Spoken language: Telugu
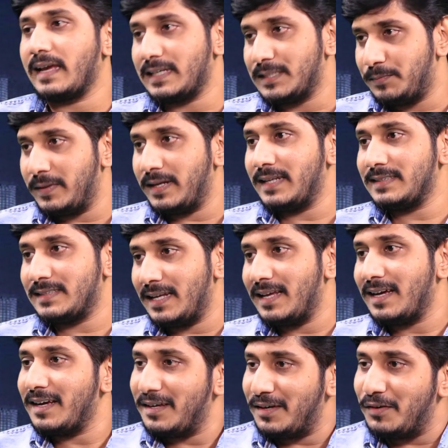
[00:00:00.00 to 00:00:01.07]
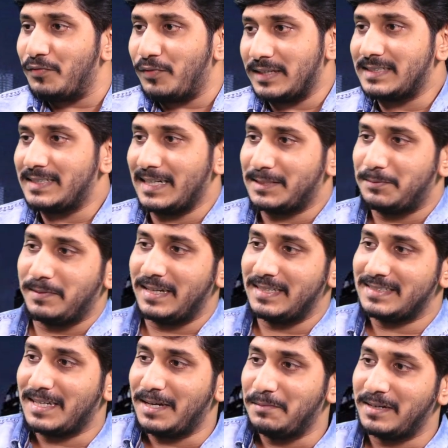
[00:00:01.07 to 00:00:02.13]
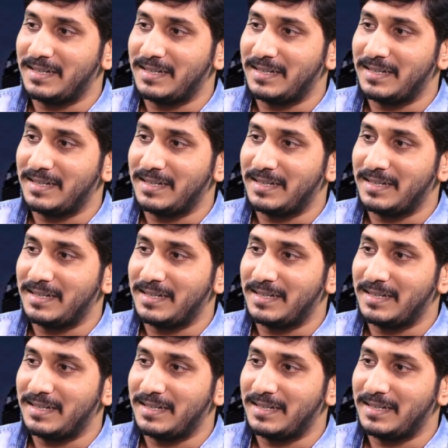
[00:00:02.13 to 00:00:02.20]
లైక్ ఎక్స్పీరియన్స్ ఎక్స్పీరియన్స్ ఫస్ట్ ఎక్స్పీరియన్స్